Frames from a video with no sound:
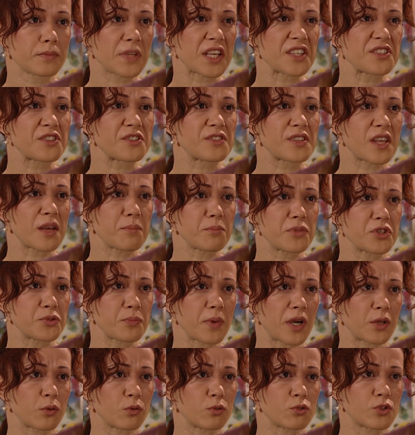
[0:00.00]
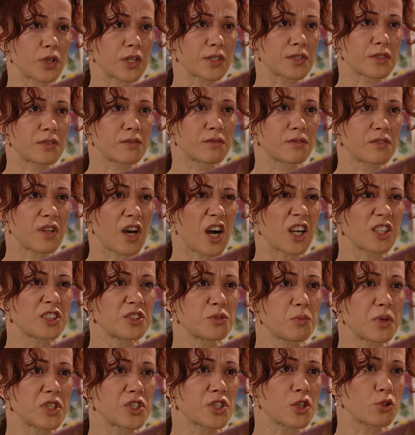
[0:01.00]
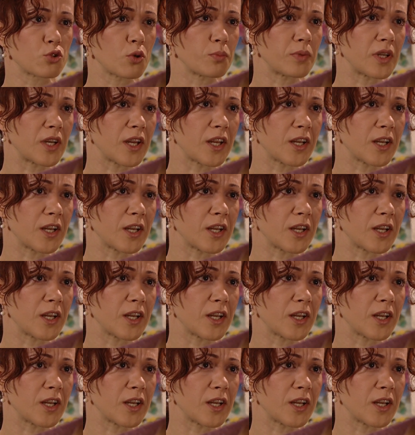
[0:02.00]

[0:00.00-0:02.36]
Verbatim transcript: Asıl sen pişman olacaksın. Aklını başına topla